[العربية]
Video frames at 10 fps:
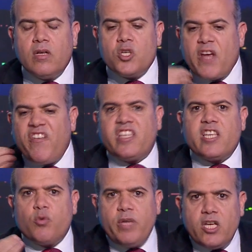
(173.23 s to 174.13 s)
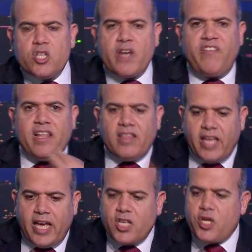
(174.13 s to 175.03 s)
شاف التسويق شاف
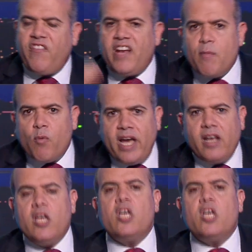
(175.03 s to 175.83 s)
الانتاج شاف الاموال